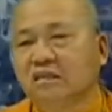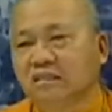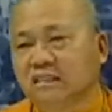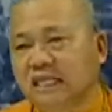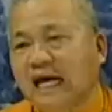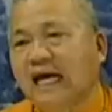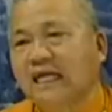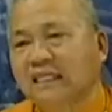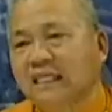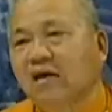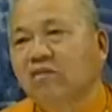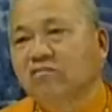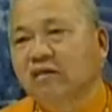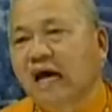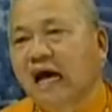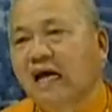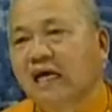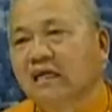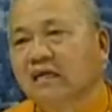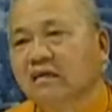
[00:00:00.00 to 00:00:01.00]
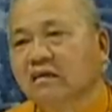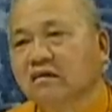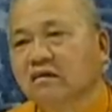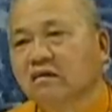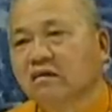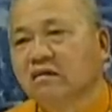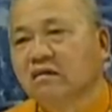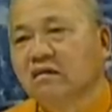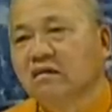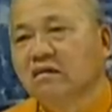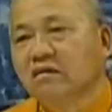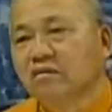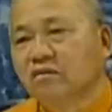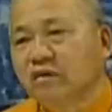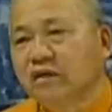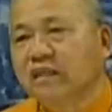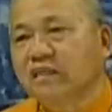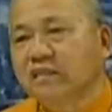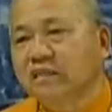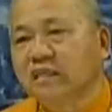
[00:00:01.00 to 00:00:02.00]
的大道场，
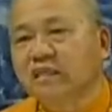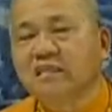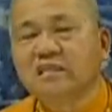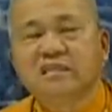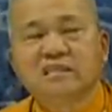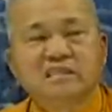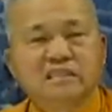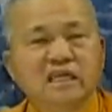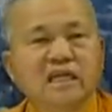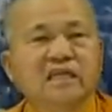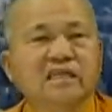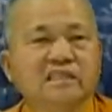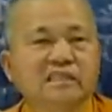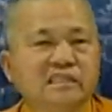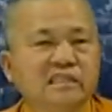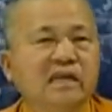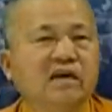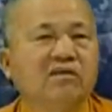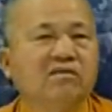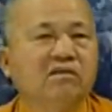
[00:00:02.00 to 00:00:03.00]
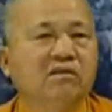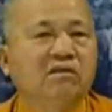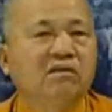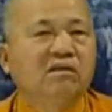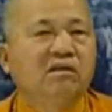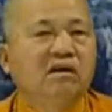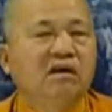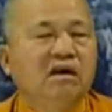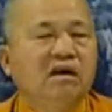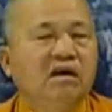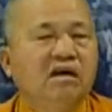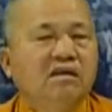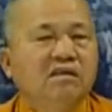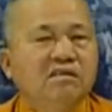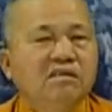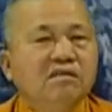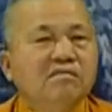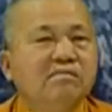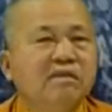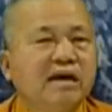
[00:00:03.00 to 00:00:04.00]
唯心正教。
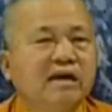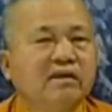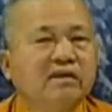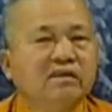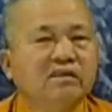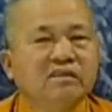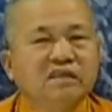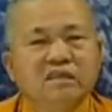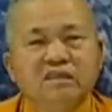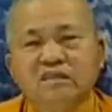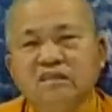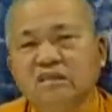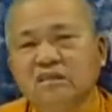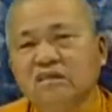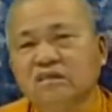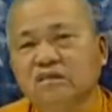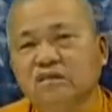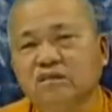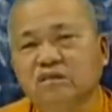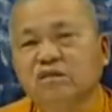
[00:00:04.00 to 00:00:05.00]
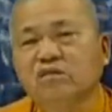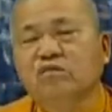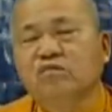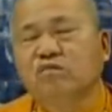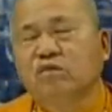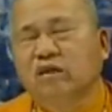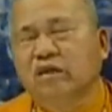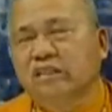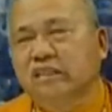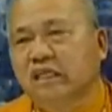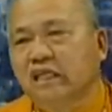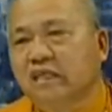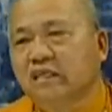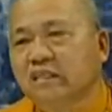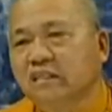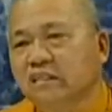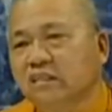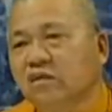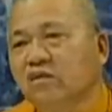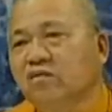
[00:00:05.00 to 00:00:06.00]
是每个人自我
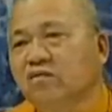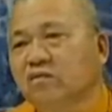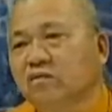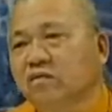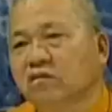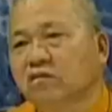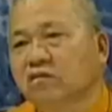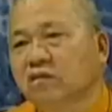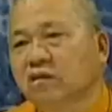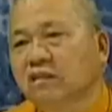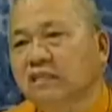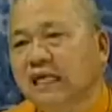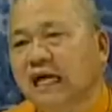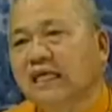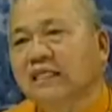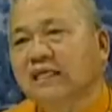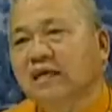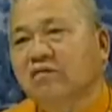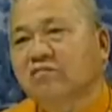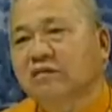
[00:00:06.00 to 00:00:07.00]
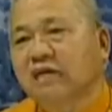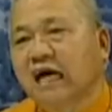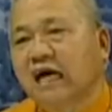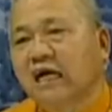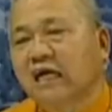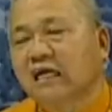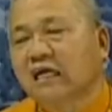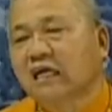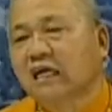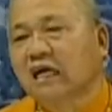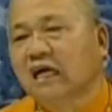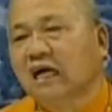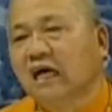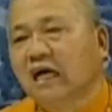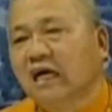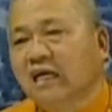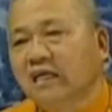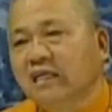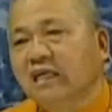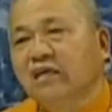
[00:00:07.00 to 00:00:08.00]
成就的大道场，
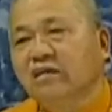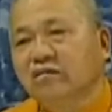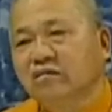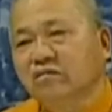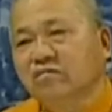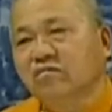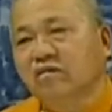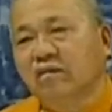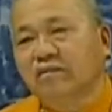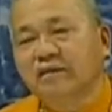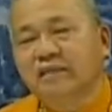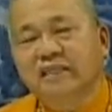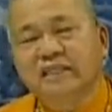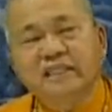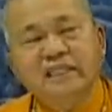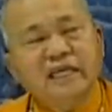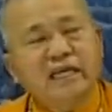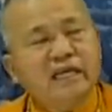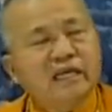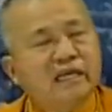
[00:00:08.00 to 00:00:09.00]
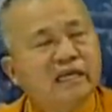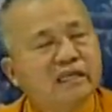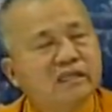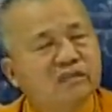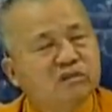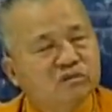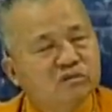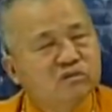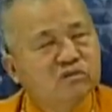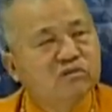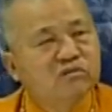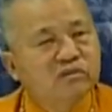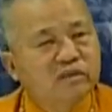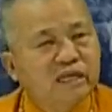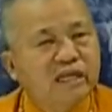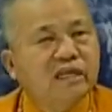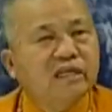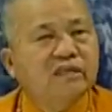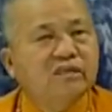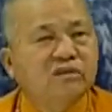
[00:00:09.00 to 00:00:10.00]
也是我们列
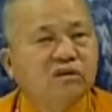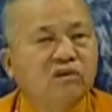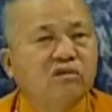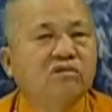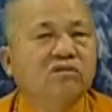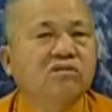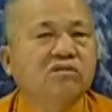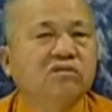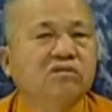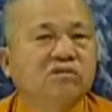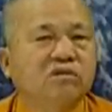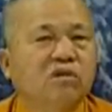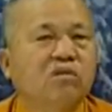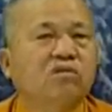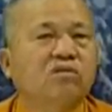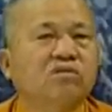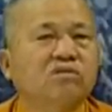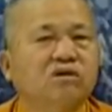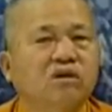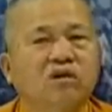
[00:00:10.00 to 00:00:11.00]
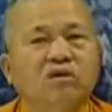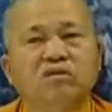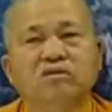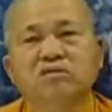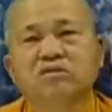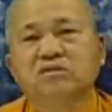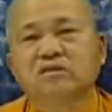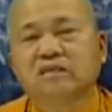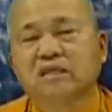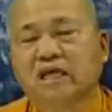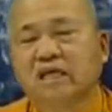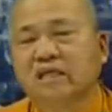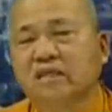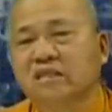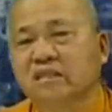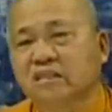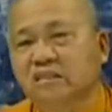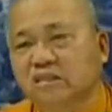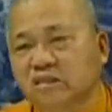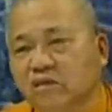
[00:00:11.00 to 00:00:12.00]
祖列宗共同
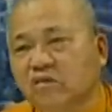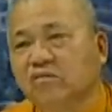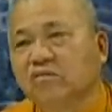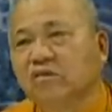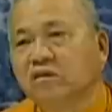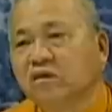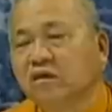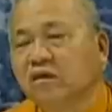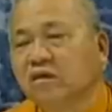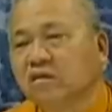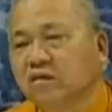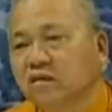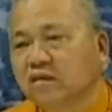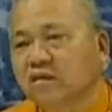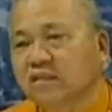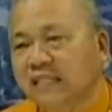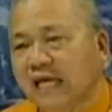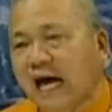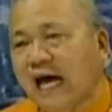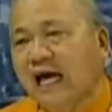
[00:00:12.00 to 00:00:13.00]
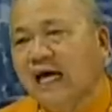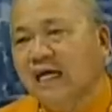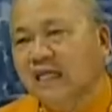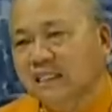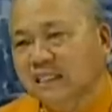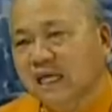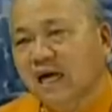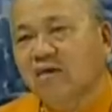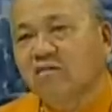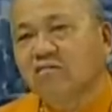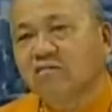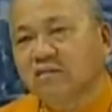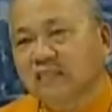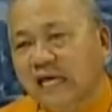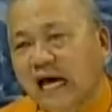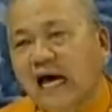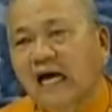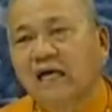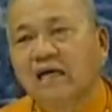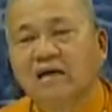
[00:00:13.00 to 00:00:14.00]
成就的大道
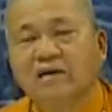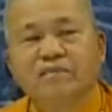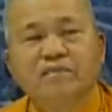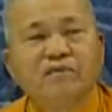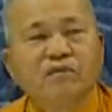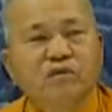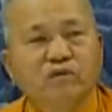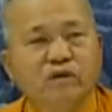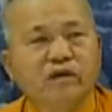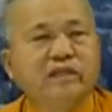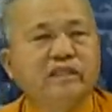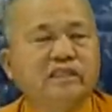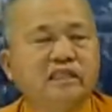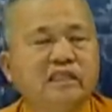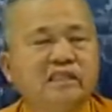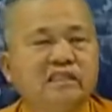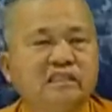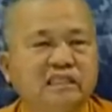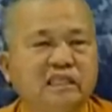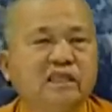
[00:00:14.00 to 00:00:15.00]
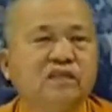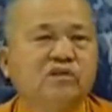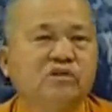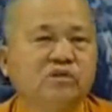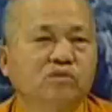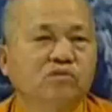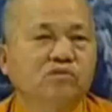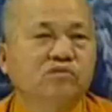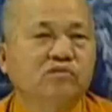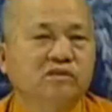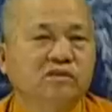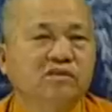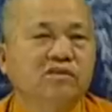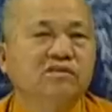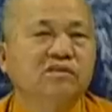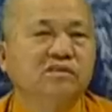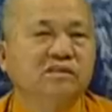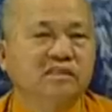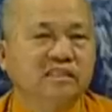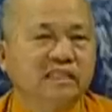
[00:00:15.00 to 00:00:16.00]
场，唯心净土
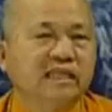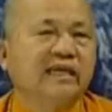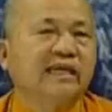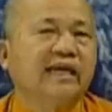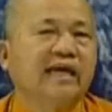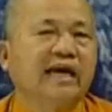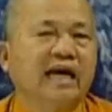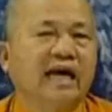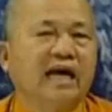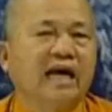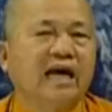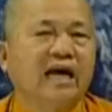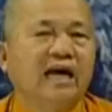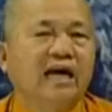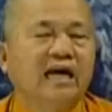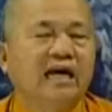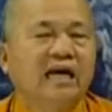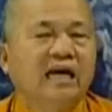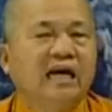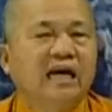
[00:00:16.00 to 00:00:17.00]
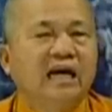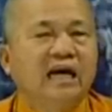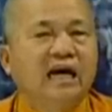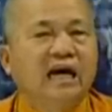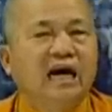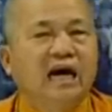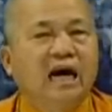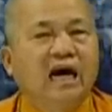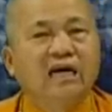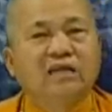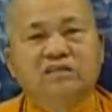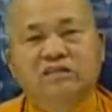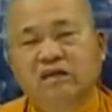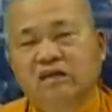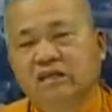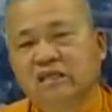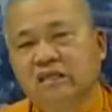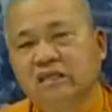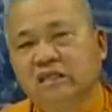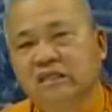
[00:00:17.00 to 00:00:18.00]
世界啊！啊，
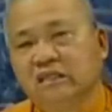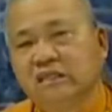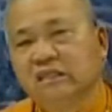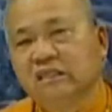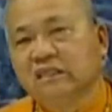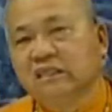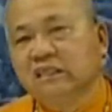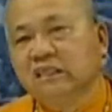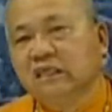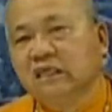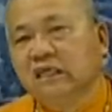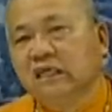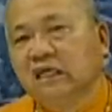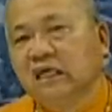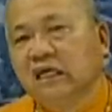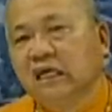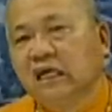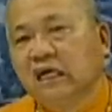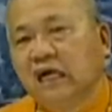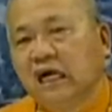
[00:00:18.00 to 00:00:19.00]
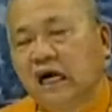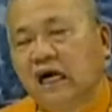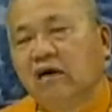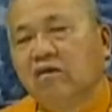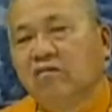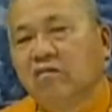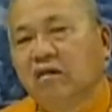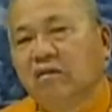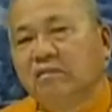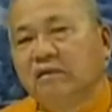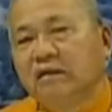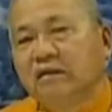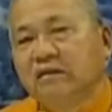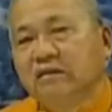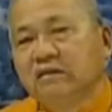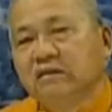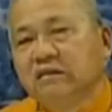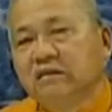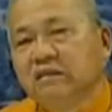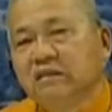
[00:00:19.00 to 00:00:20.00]
所以啊，我
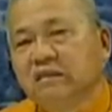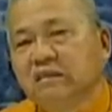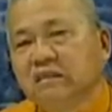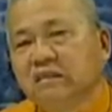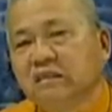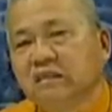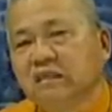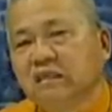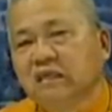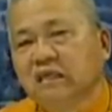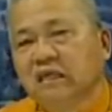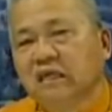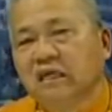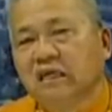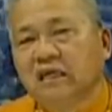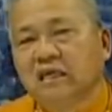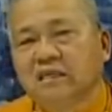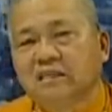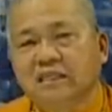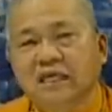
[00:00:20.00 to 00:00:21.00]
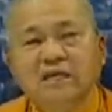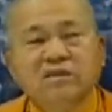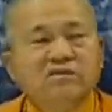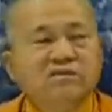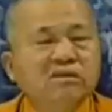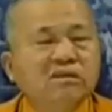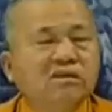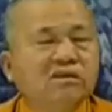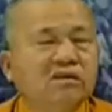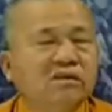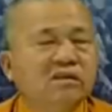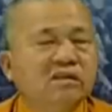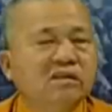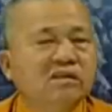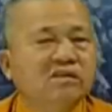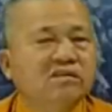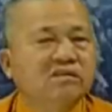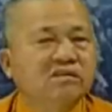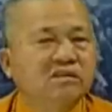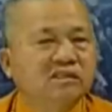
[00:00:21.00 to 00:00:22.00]
们在任何
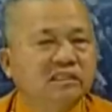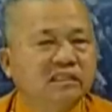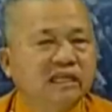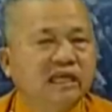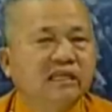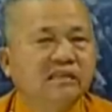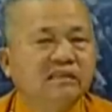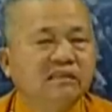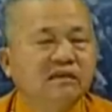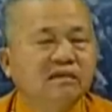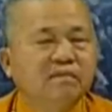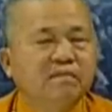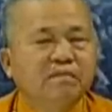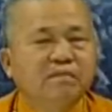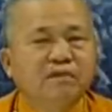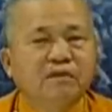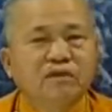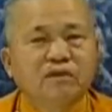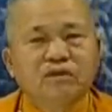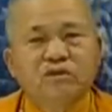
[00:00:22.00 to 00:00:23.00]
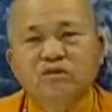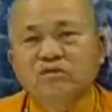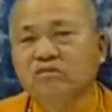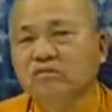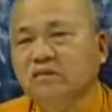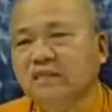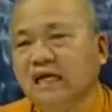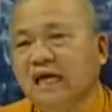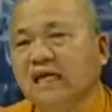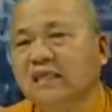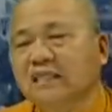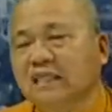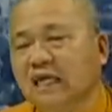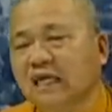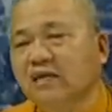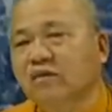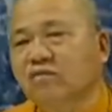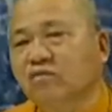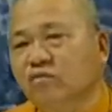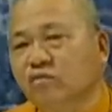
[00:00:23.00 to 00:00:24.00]
一个时间，都上
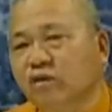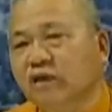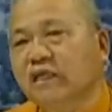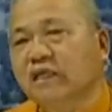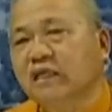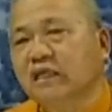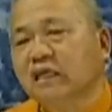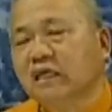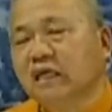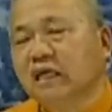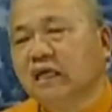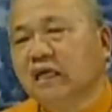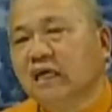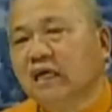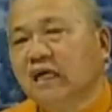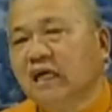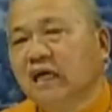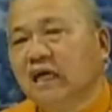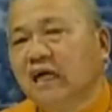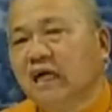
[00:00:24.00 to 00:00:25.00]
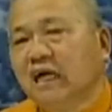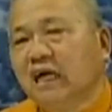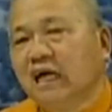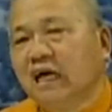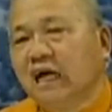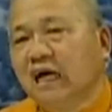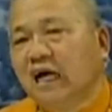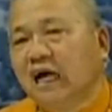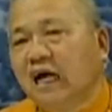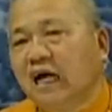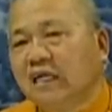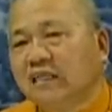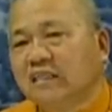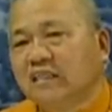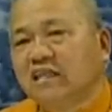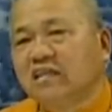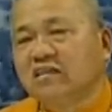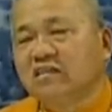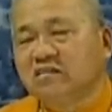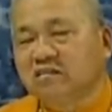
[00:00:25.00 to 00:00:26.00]
天会
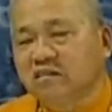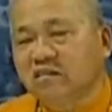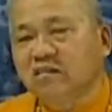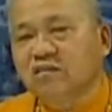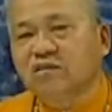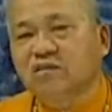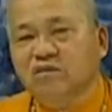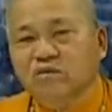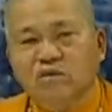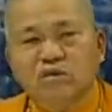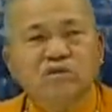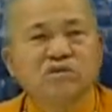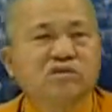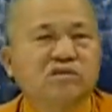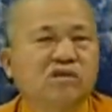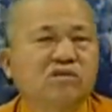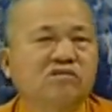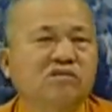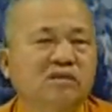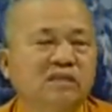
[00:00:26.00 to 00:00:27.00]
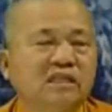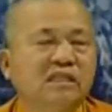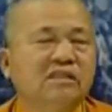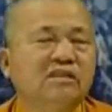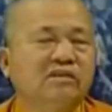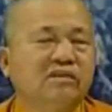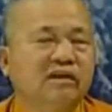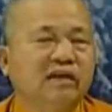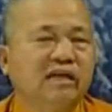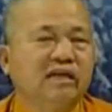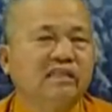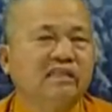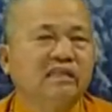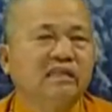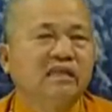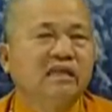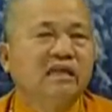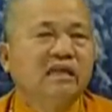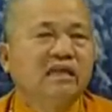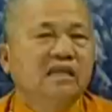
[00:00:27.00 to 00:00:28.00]
启示各种的因
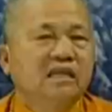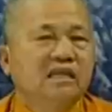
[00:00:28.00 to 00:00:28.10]
缘，